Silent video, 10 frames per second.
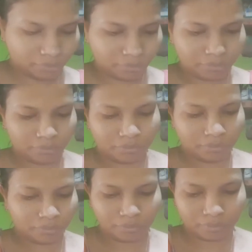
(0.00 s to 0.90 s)
फेस
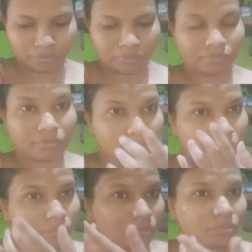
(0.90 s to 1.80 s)
जेल यूज़ कर रही हूँ
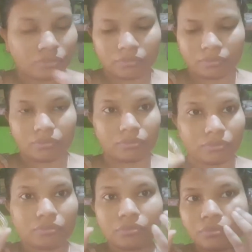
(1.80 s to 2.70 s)
ये बहुत अच्छा है
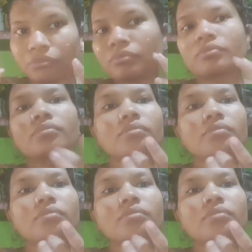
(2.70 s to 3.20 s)
फेस के लिए